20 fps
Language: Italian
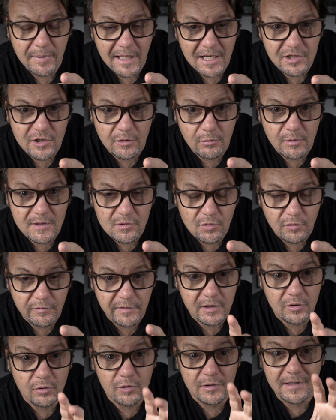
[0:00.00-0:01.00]
piace questo
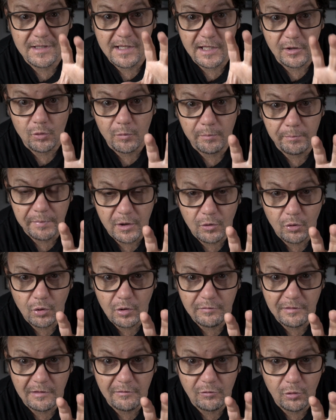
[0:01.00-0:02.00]
video ti chiedo un
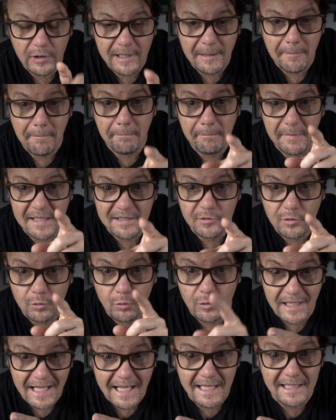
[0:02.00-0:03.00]
piccolo favore, metti
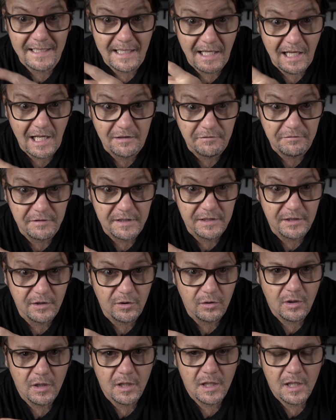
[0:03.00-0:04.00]
un like al
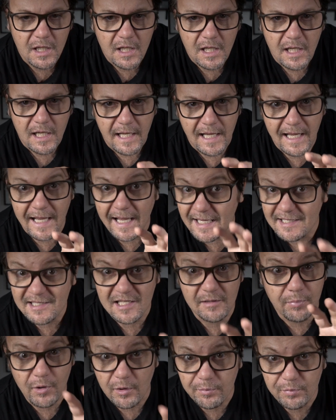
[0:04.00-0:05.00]
video e
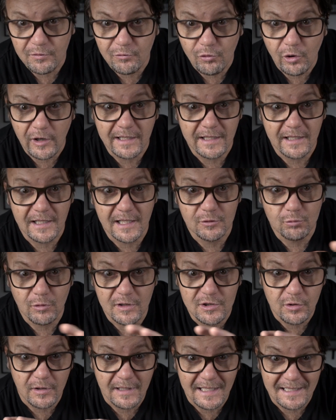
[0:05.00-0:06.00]
se proprio vuoi che la tua
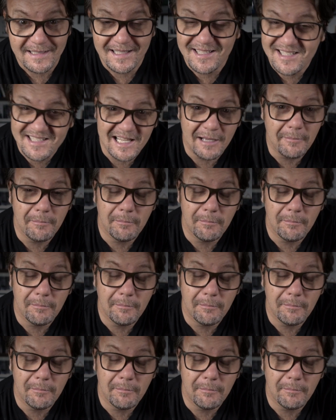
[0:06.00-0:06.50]
giornata sia